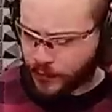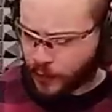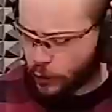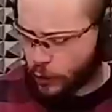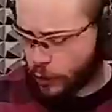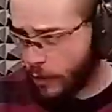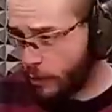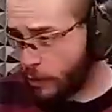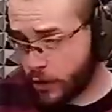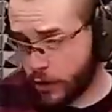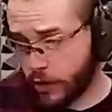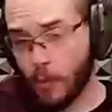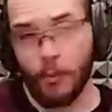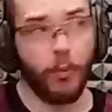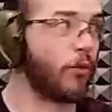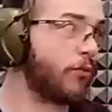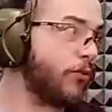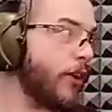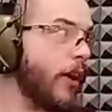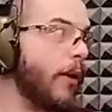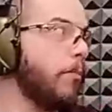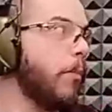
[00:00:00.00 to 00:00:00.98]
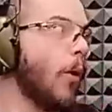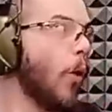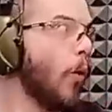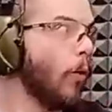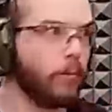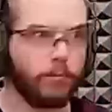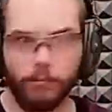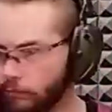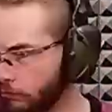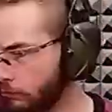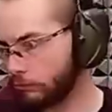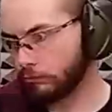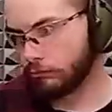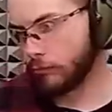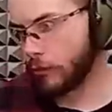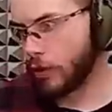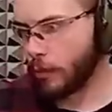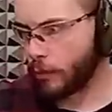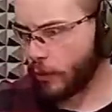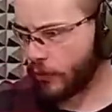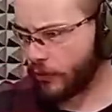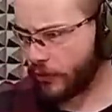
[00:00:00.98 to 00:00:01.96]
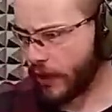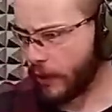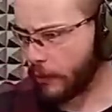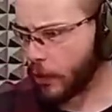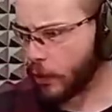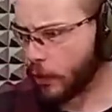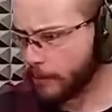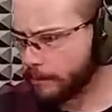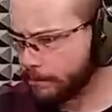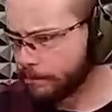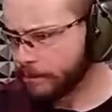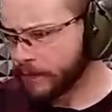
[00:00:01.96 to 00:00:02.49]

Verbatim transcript: C'est pour faire beau. C'est pour faire beau.